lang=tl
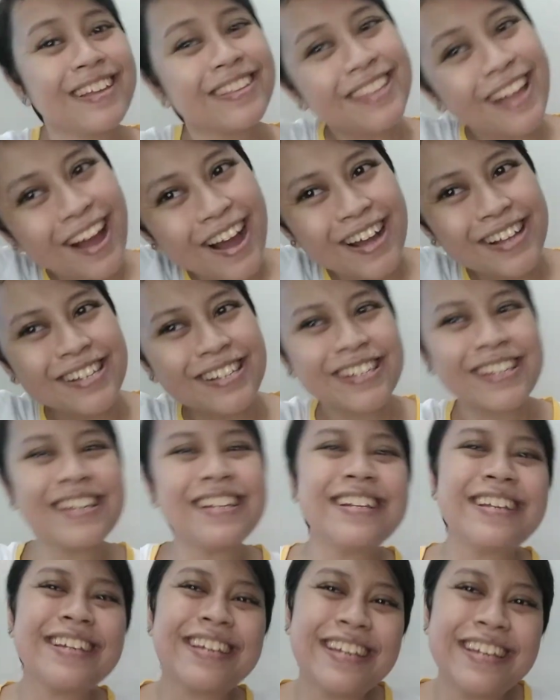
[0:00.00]
taas
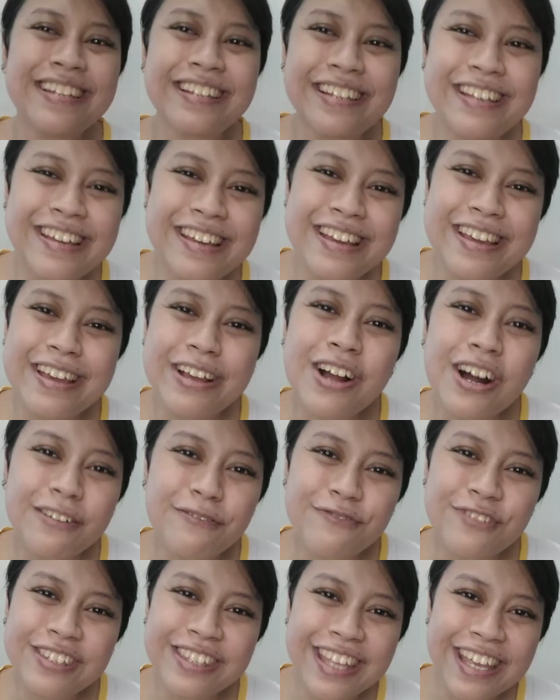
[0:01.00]
kilikili
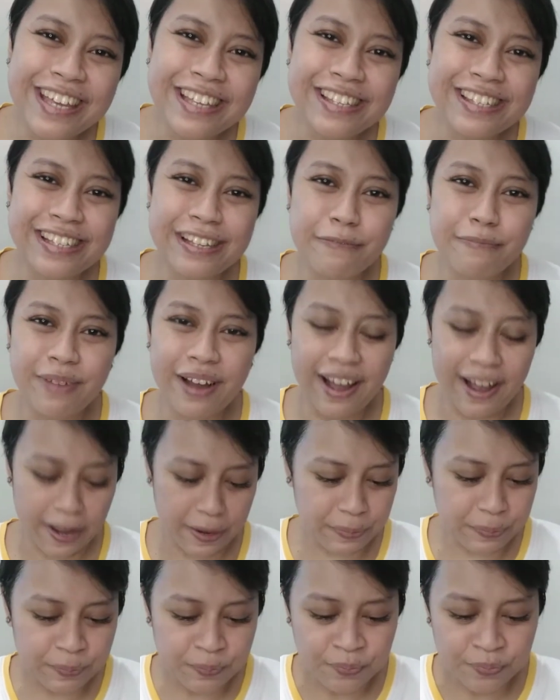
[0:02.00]
confidence, di
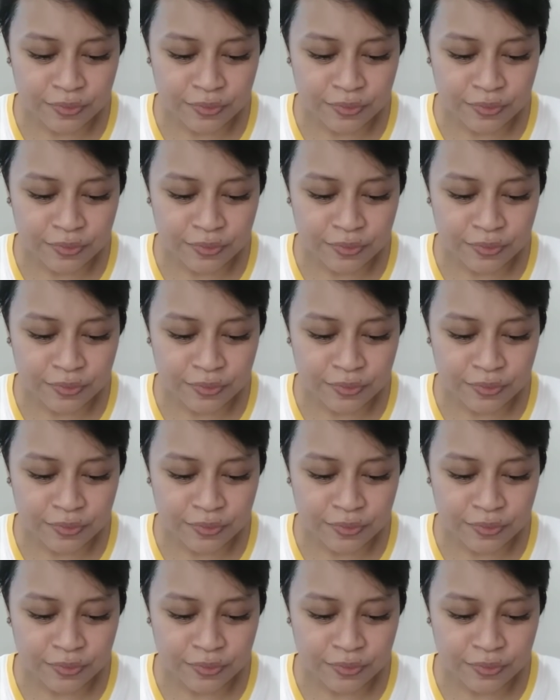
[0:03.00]
ba?